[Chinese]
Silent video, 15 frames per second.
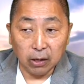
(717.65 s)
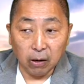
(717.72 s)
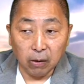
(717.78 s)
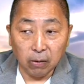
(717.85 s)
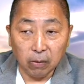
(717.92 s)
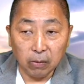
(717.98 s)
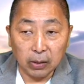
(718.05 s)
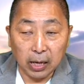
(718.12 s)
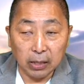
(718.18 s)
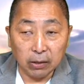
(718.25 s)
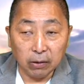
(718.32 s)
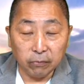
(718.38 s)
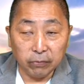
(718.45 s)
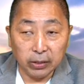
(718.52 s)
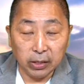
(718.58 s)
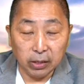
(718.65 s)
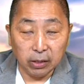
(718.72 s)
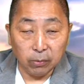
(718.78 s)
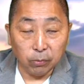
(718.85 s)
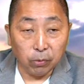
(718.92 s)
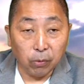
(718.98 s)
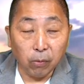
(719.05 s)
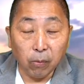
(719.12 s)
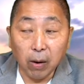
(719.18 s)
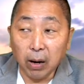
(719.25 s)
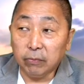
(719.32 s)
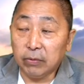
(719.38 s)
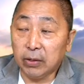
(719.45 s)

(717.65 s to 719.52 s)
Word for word: 到看到飞利联播网，